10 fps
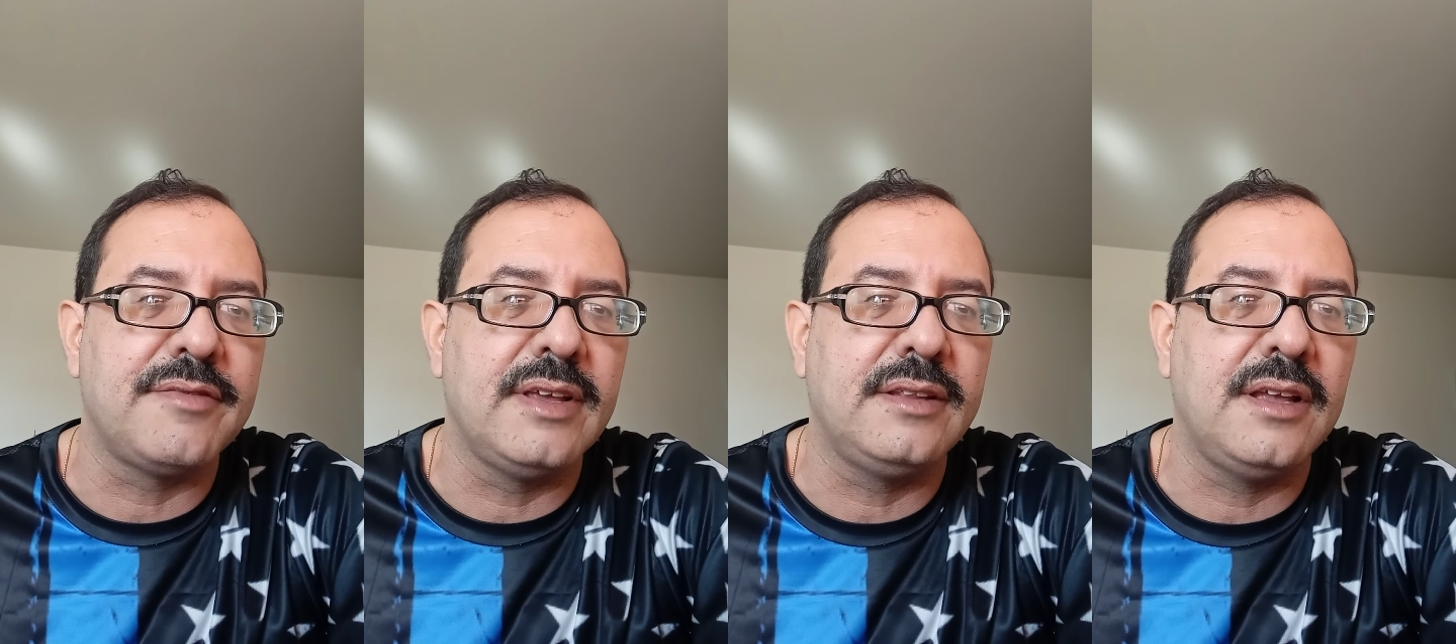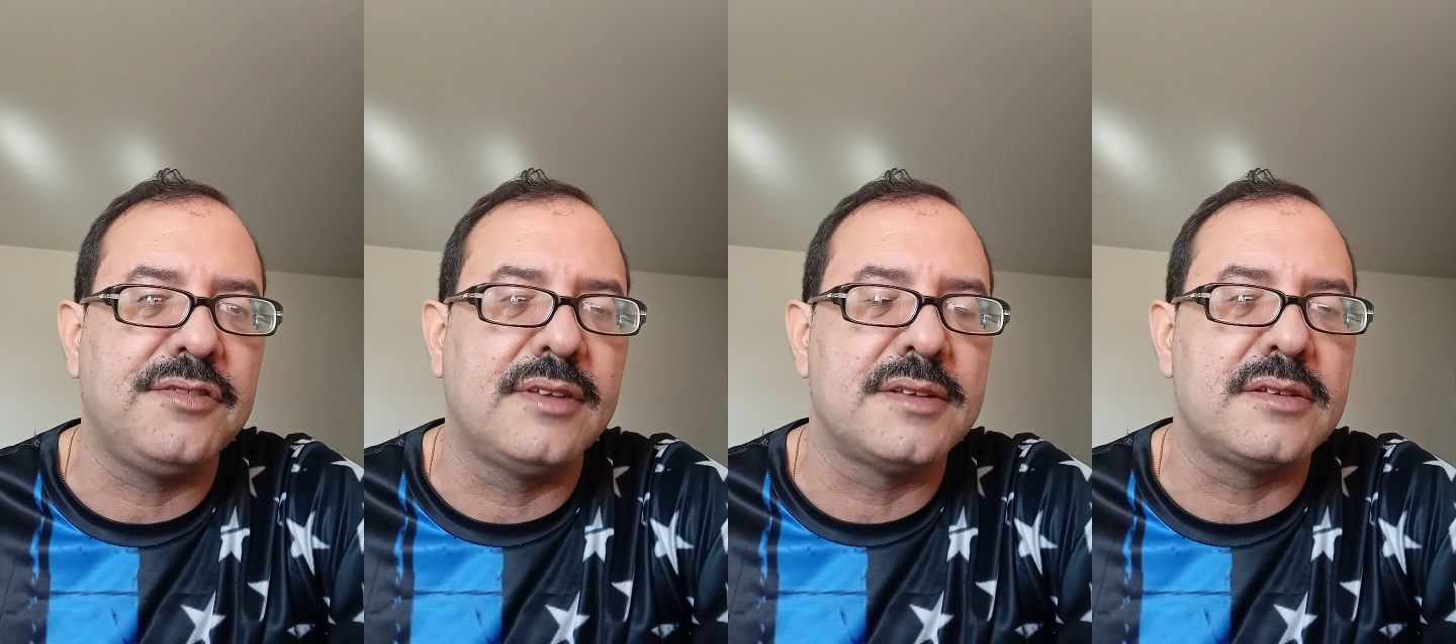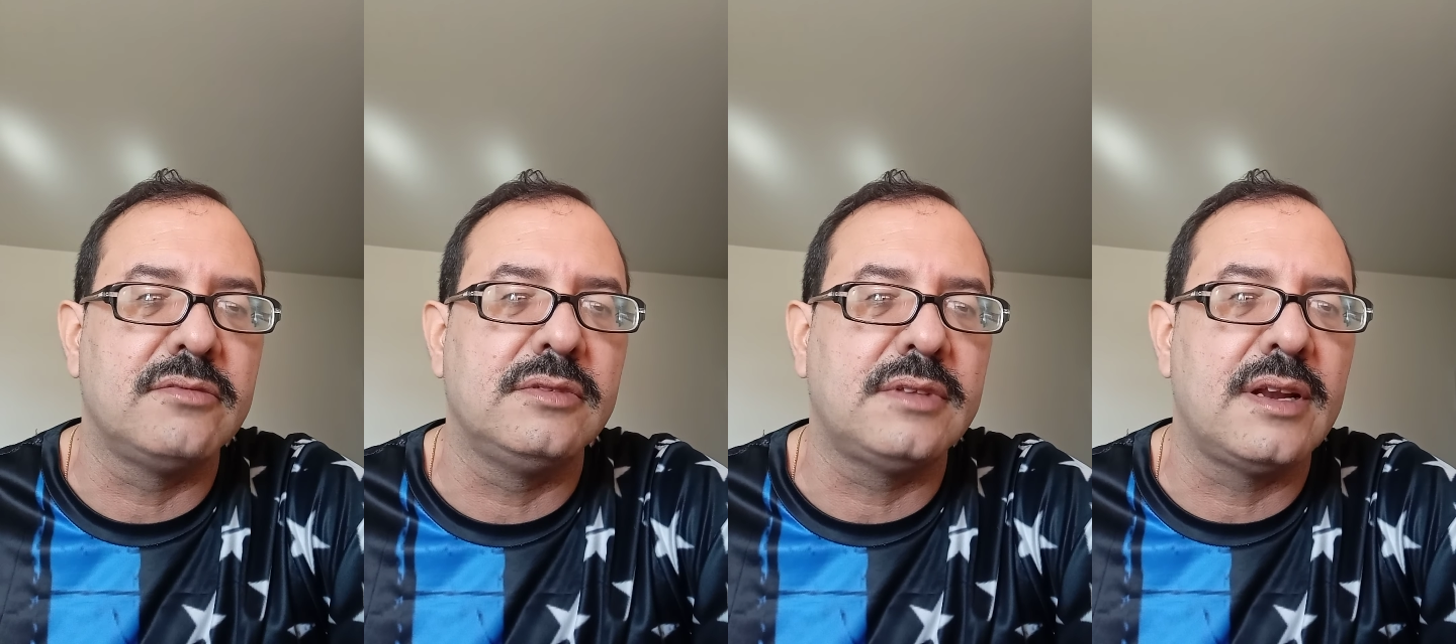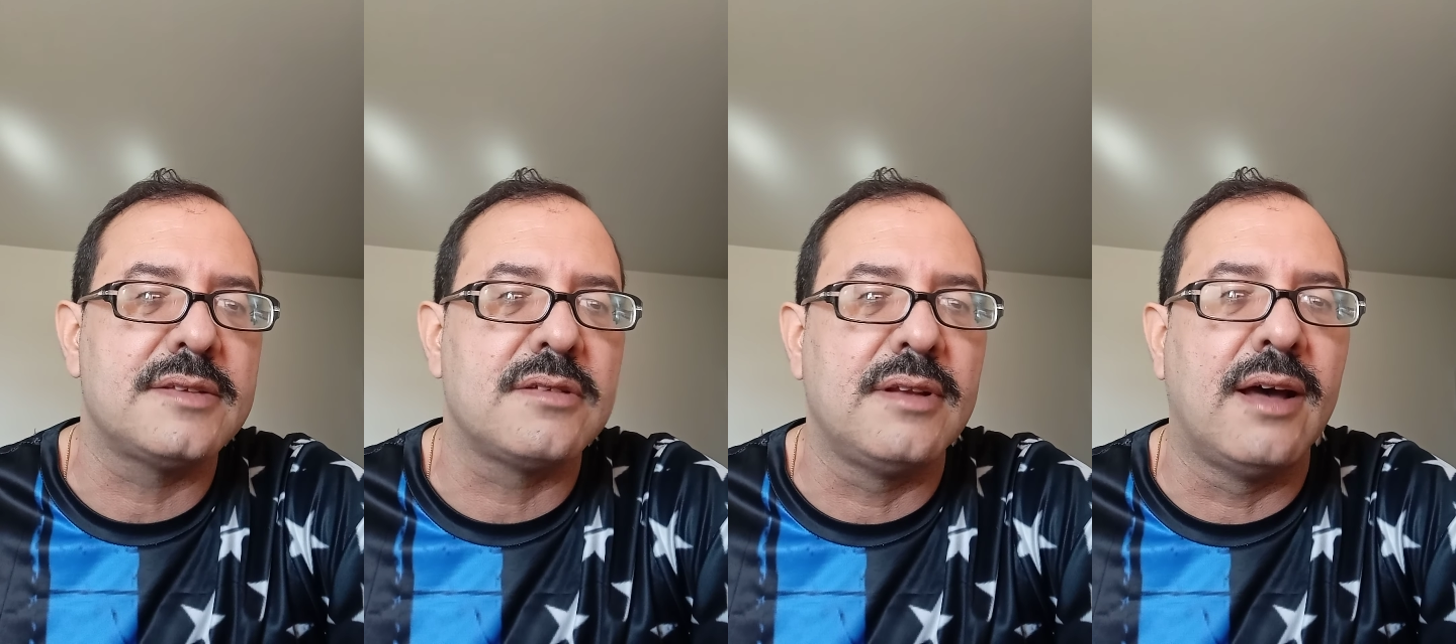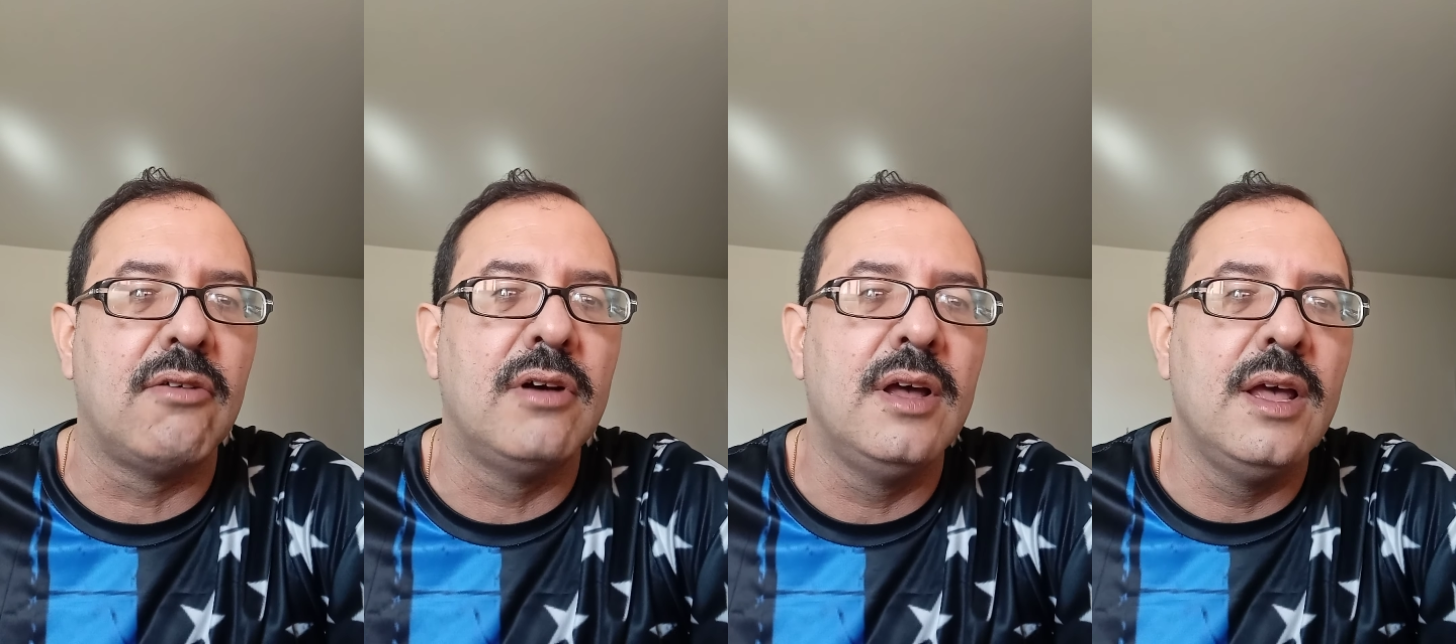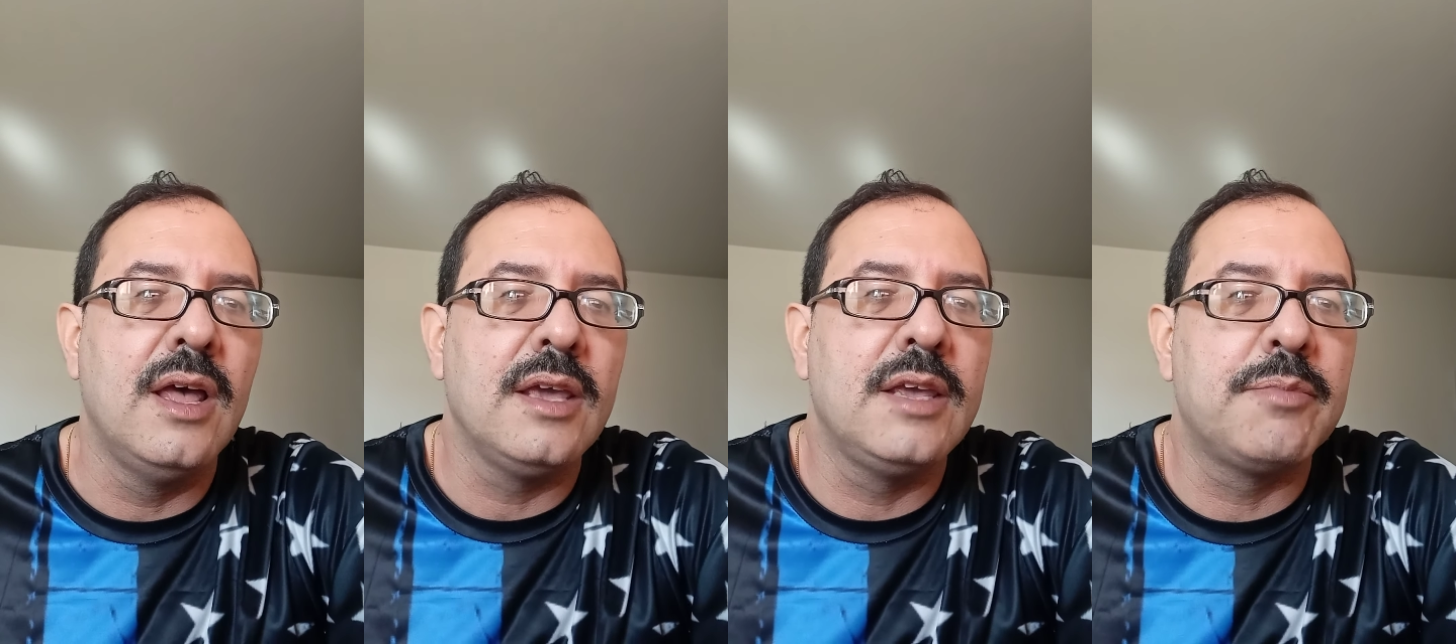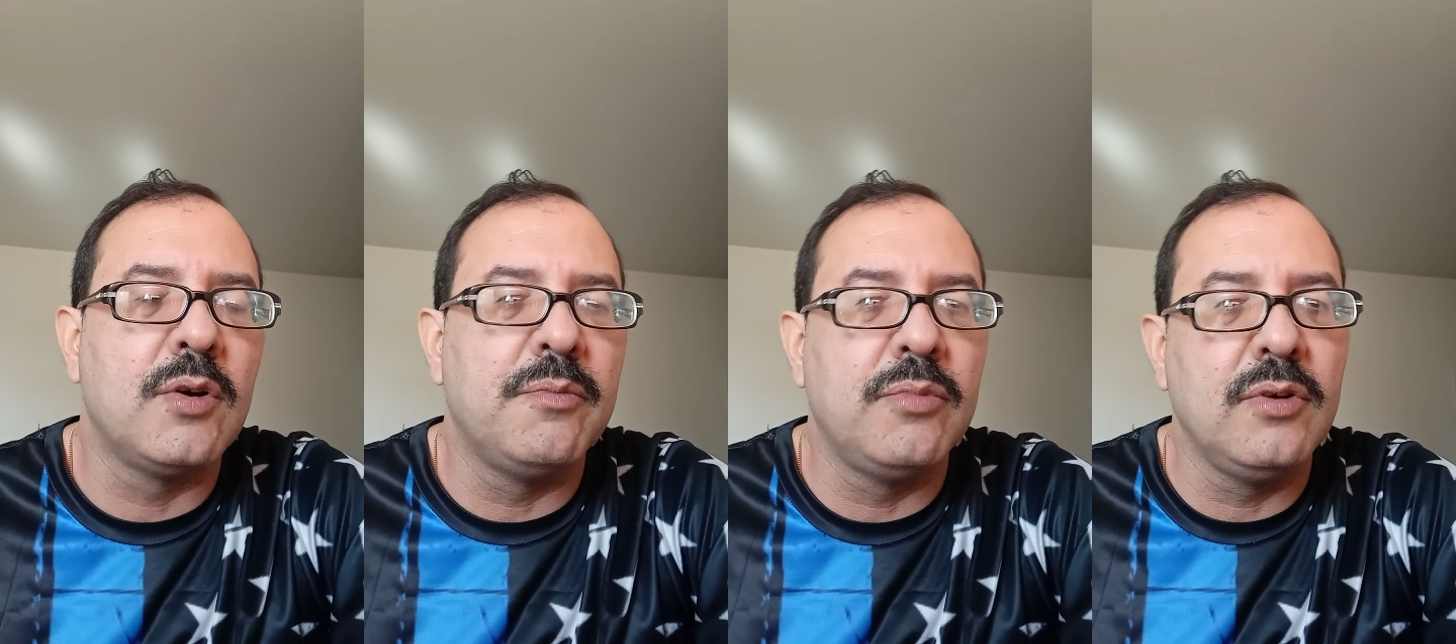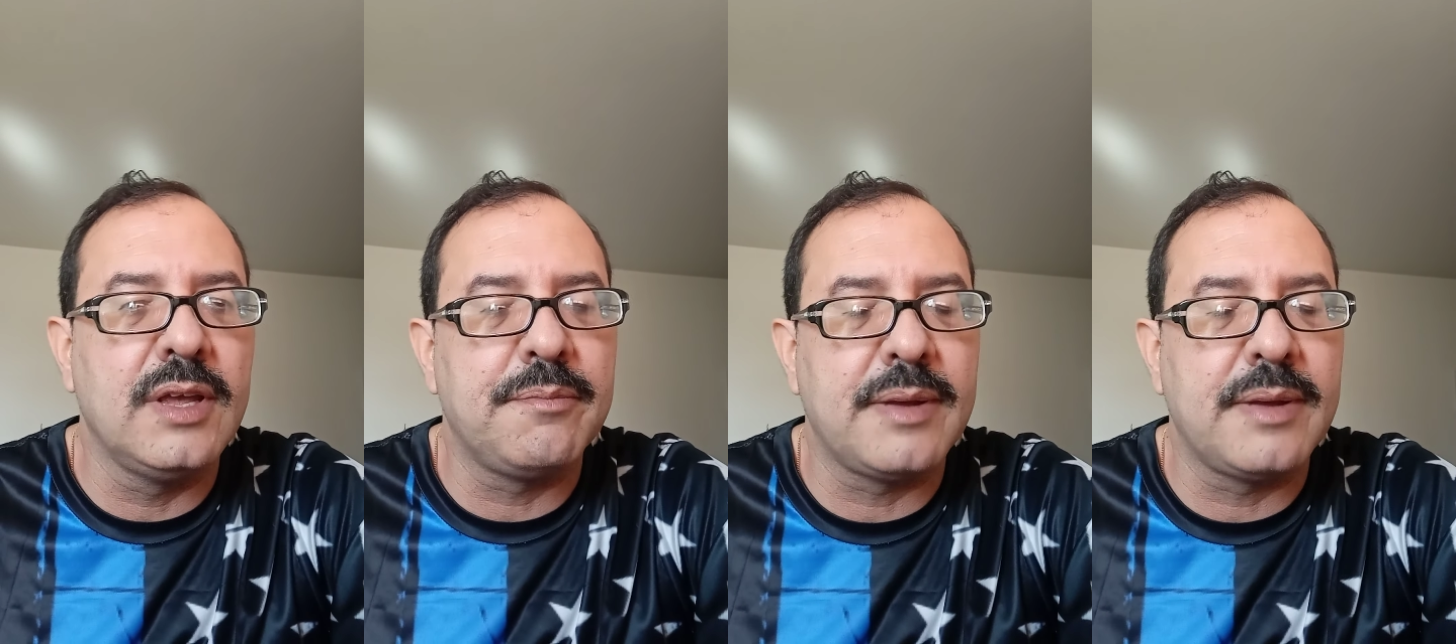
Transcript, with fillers: vertente da Segunda Internacional que propunha a